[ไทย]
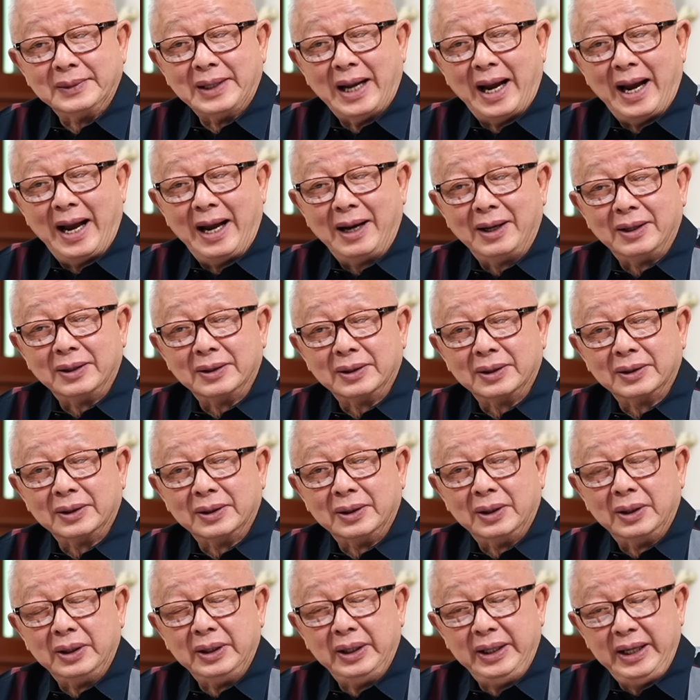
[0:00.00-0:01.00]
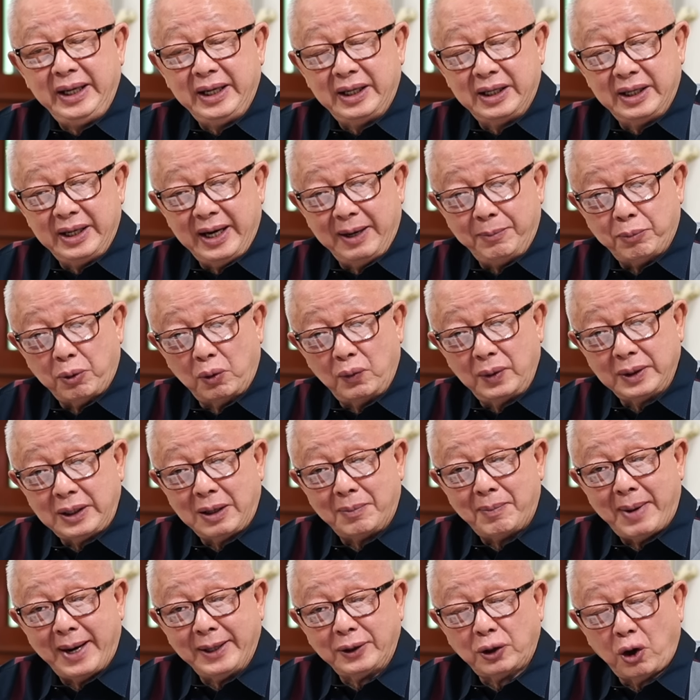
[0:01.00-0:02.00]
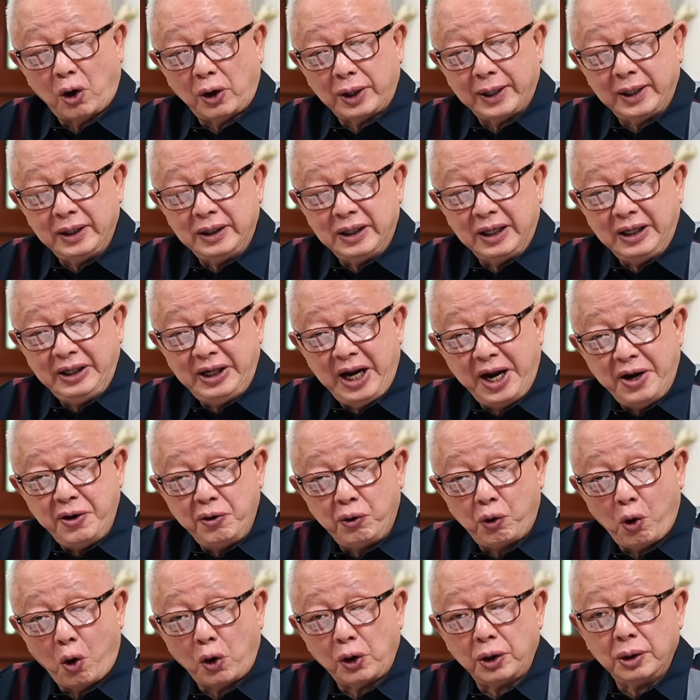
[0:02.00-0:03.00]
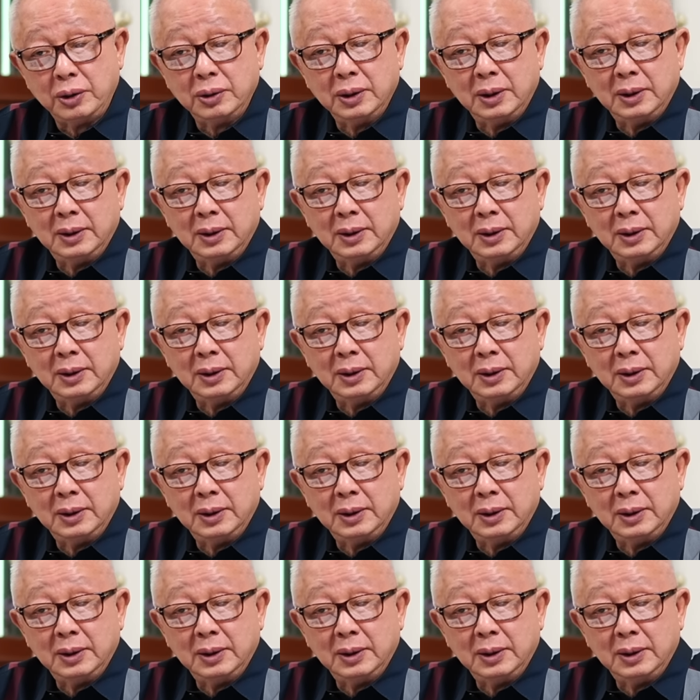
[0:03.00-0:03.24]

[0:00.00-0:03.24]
นะฮะนี่คือเหตุผลว่าทำไมตอนนั้นถึงดิ้นรน